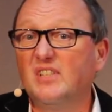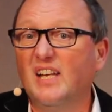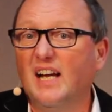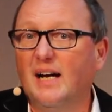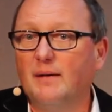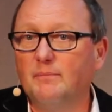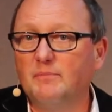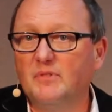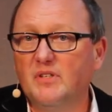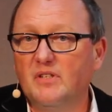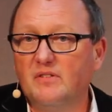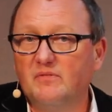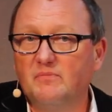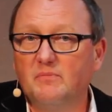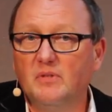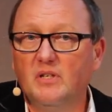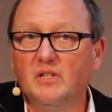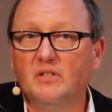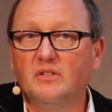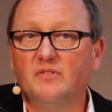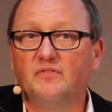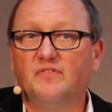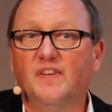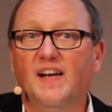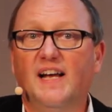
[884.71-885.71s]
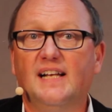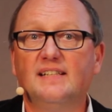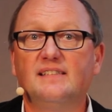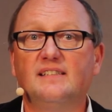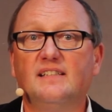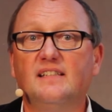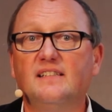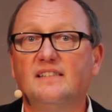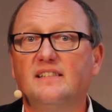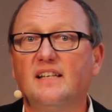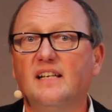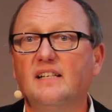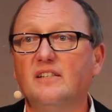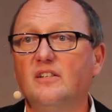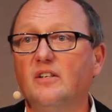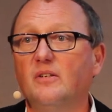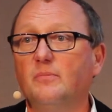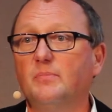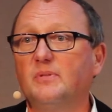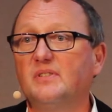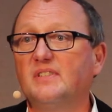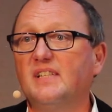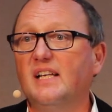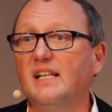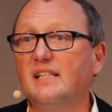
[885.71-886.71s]
sie haben einen äh, Fernsehsender
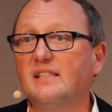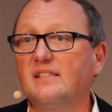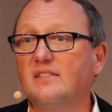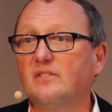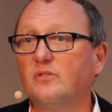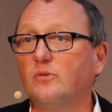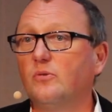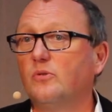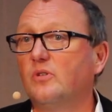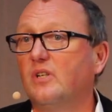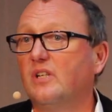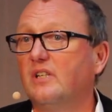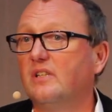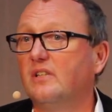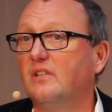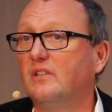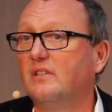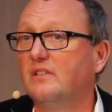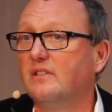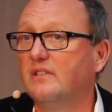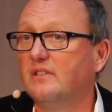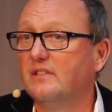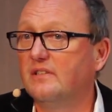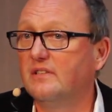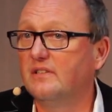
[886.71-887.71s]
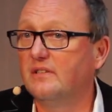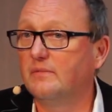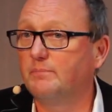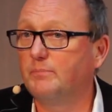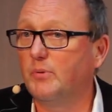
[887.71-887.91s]
besetzt oder äh,